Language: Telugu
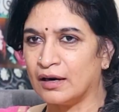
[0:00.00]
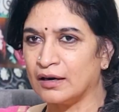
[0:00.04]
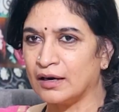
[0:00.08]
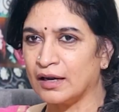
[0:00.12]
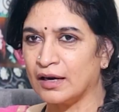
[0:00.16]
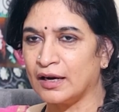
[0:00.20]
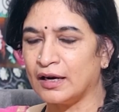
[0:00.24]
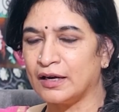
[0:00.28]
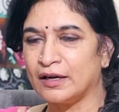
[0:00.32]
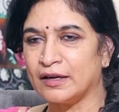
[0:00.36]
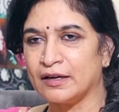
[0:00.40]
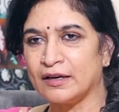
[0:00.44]

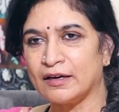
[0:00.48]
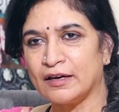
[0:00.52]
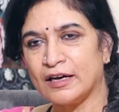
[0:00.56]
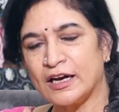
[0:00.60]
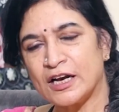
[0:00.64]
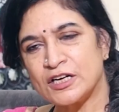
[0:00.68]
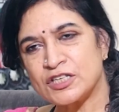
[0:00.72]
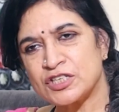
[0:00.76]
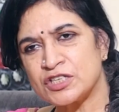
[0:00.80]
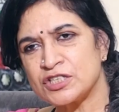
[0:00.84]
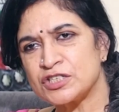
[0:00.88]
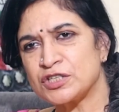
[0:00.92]
అంటే ఏంటి
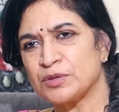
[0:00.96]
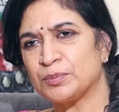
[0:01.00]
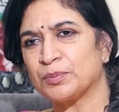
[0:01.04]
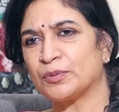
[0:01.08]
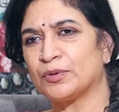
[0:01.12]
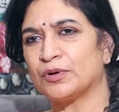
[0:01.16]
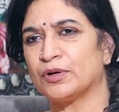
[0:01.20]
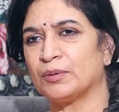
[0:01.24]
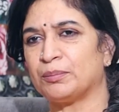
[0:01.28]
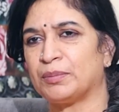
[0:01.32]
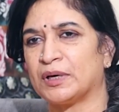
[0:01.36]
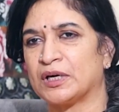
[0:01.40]
రిలేషన్షిప్
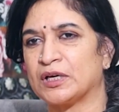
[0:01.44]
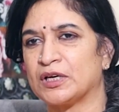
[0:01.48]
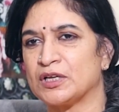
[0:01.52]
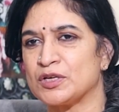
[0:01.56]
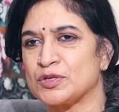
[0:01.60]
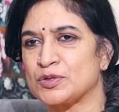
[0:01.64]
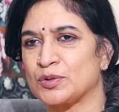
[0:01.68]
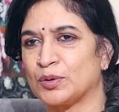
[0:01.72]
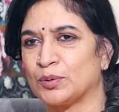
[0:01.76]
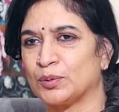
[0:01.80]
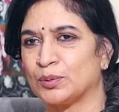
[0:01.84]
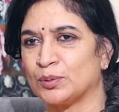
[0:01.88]
కూడా
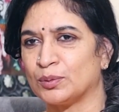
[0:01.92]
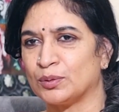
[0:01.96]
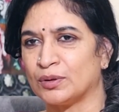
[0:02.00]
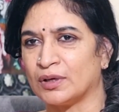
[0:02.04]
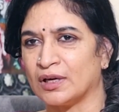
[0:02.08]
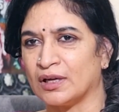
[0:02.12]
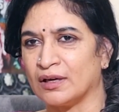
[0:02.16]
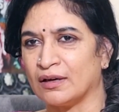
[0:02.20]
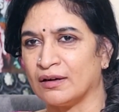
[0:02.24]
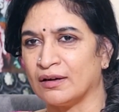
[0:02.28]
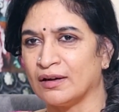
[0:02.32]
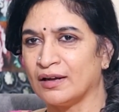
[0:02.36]

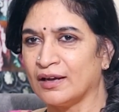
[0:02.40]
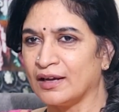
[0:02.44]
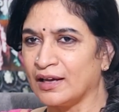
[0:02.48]
పట్టించుకోకుండా